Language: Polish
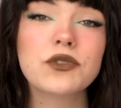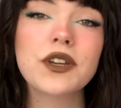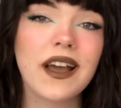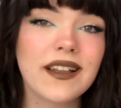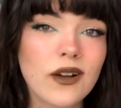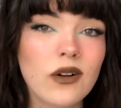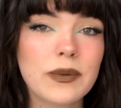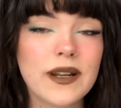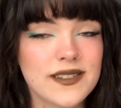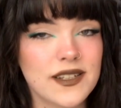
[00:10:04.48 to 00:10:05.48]
mój kanał
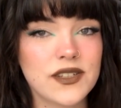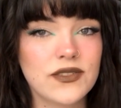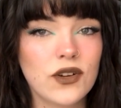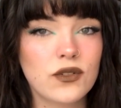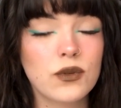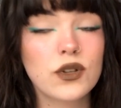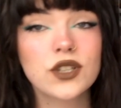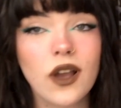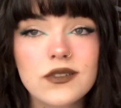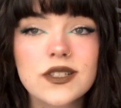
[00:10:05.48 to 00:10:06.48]
obraca się wokół
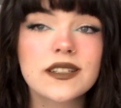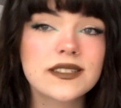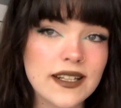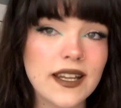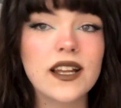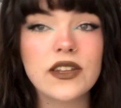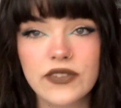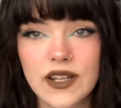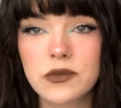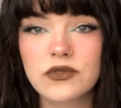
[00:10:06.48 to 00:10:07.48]
książek, seriali,
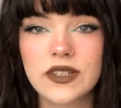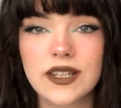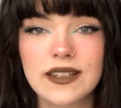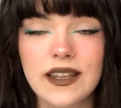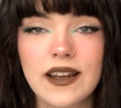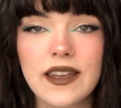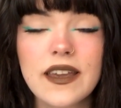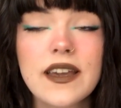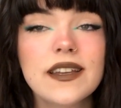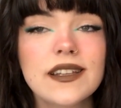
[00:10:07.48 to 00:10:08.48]
filmów i tak
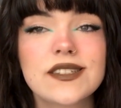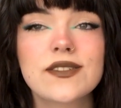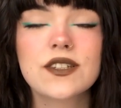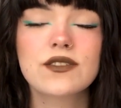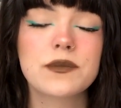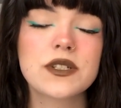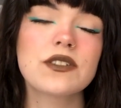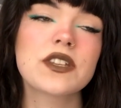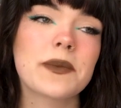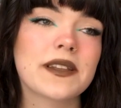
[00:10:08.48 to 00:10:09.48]
dalej i stwierdziłam, że
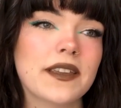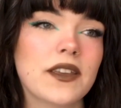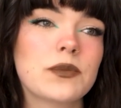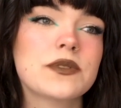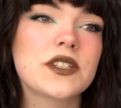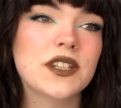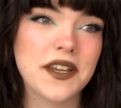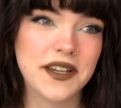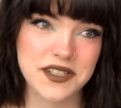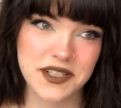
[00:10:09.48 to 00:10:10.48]
no nie ma takiej opcji, że
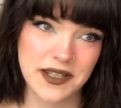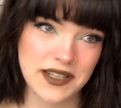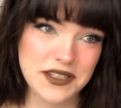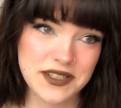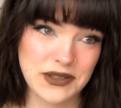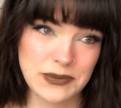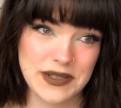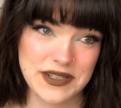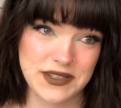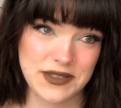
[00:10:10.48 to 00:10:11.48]
nie każe ani cię
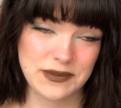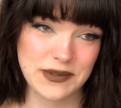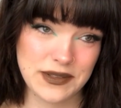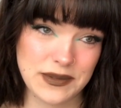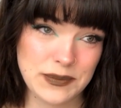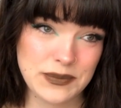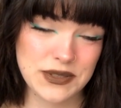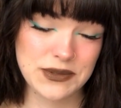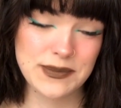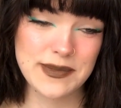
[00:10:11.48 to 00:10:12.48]
obejrzeć yy,
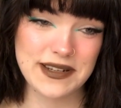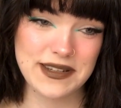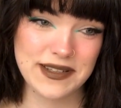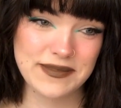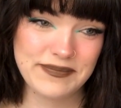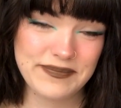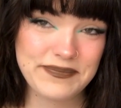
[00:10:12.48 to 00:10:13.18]
przygód Merlina.